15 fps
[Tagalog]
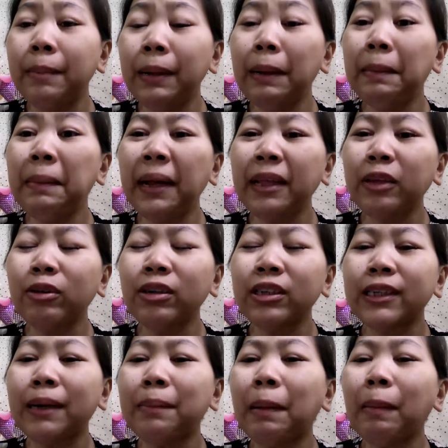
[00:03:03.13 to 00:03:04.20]
biniblend ko
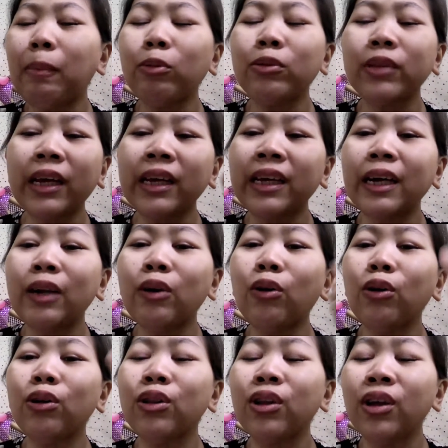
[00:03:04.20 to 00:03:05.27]
na siya mabuti
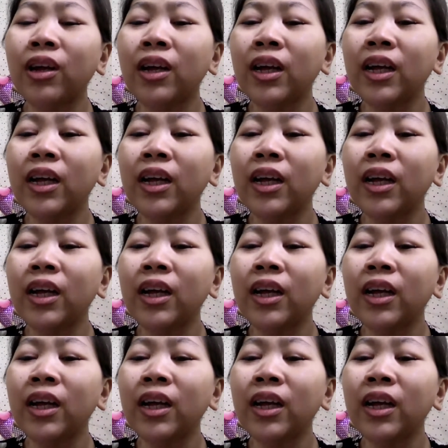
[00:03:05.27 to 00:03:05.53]
ganon.